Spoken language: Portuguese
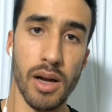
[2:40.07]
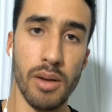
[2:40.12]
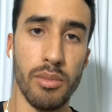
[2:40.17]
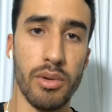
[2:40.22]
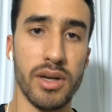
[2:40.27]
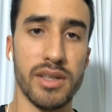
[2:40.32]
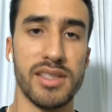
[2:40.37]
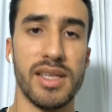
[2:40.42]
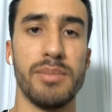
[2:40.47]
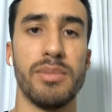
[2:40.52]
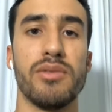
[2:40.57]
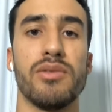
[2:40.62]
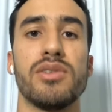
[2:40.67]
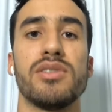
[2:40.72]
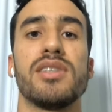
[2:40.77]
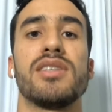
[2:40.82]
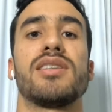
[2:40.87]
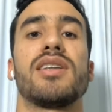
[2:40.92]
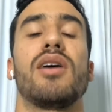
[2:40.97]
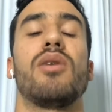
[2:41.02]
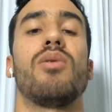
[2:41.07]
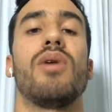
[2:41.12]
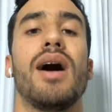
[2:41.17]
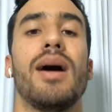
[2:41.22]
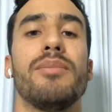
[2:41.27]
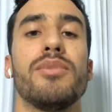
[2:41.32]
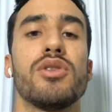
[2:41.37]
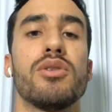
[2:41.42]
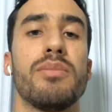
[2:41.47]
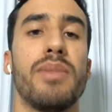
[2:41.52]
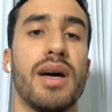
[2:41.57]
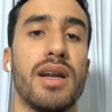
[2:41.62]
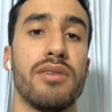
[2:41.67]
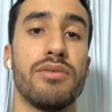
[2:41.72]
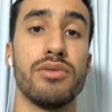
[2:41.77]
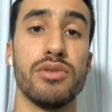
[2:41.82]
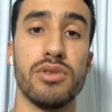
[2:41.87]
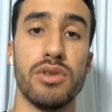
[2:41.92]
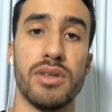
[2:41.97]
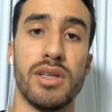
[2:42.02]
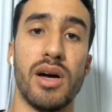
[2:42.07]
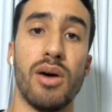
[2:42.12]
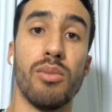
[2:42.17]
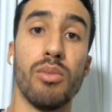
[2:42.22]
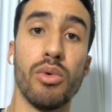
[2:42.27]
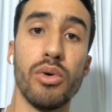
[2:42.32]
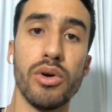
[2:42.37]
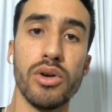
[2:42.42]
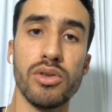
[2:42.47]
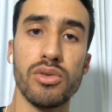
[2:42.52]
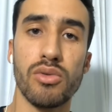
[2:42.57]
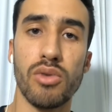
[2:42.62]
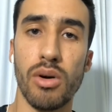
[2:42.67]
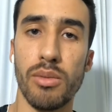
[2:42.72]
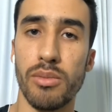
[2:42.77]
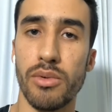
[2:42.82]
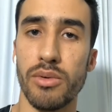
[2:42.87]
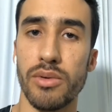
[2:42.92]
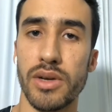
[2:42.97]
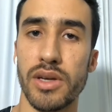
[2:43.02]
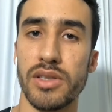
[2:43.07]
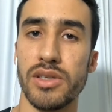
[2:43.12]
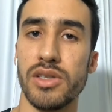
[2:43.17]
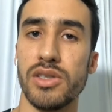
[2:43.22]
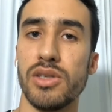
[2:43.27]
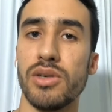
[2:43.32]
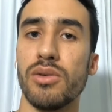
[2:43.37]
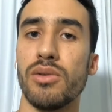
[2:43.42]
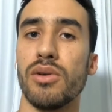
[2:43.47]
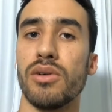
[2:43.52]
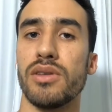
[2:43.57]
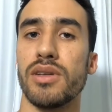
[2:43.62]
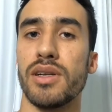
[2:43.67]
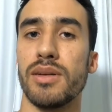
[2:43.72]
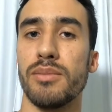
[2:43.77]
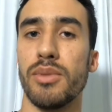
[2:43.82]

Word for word: Por exemplo, eu vou citar um hábito parafuncional muito comum que a gente encontra